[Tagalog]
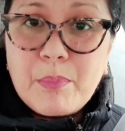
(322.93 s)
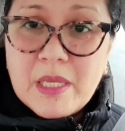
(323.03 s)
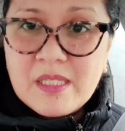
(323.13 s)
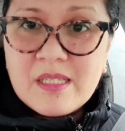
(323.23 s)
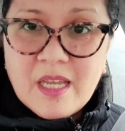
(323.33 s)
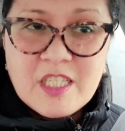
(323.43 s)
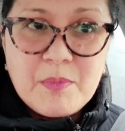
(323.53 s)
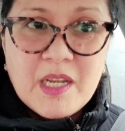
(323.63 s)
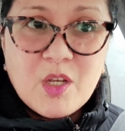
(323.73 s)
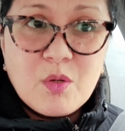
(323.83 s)

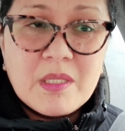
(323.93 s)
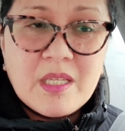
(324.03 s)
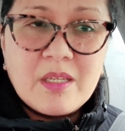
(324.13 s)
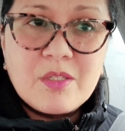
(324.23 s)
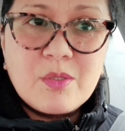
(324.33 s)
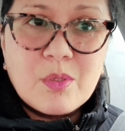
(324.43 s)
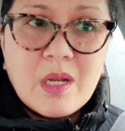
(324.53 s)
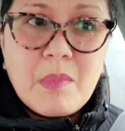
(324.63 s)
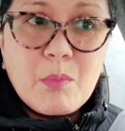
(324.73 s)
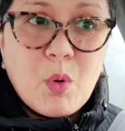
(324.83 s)
pesticides para gumanda yung
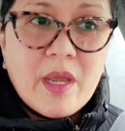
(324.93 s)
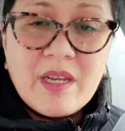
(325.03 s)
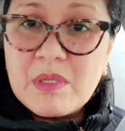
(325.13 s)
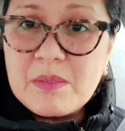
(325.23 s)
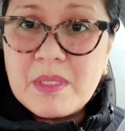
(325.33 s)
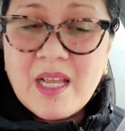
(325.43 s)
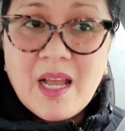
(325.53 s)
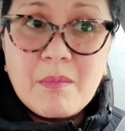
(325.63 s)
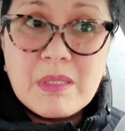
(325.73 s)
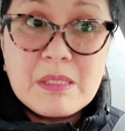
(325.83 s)
itsura, mabuhay na mas
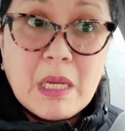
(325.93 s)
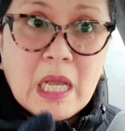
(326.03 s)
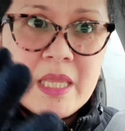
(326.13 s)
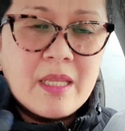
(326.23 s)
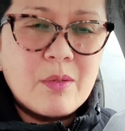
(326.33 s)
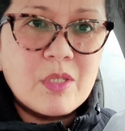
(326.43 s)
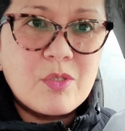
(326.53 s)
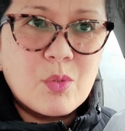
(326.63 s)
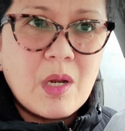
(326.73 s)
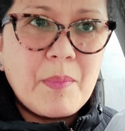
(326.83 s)
matagal. Mas maganda yung
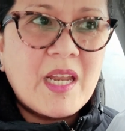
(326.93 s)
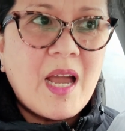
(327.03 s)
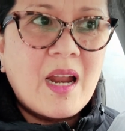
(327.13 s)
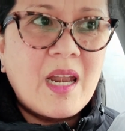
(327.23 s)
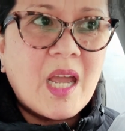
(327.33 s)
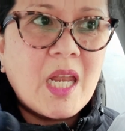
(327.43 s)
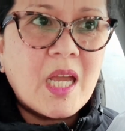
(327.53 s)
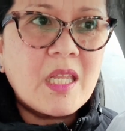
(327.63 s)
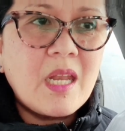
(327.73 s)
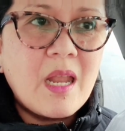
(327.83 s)
itsura, parang ang
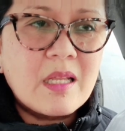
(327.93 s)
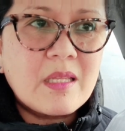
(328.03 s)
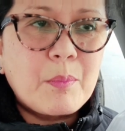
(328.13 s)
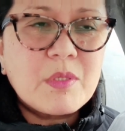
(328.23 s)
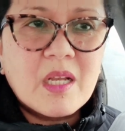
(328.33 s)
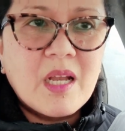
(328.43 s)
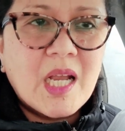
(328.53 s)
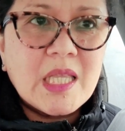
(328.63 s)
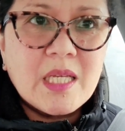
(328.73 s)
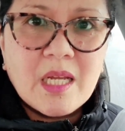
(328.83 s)
laki-laki nila, tapos ang
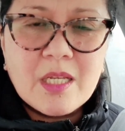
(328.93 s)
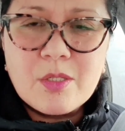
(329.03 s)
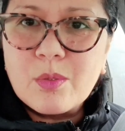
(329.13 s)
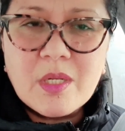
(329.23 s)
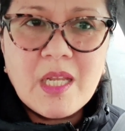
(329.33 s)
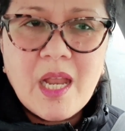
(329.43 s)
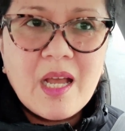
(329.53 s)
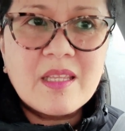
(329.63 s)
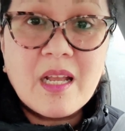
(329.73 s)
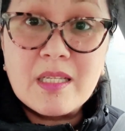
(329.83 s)
gaganda ng itsura
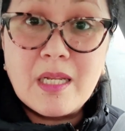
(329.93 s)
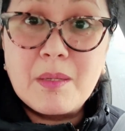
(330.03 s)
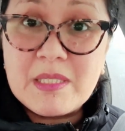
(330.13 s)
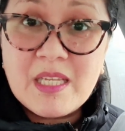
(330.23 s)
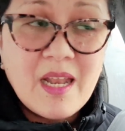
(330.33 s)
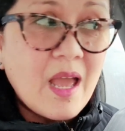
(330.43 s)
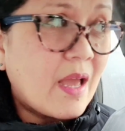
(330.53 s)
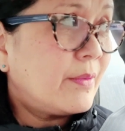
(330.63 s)
nila, ang tagal nila masira.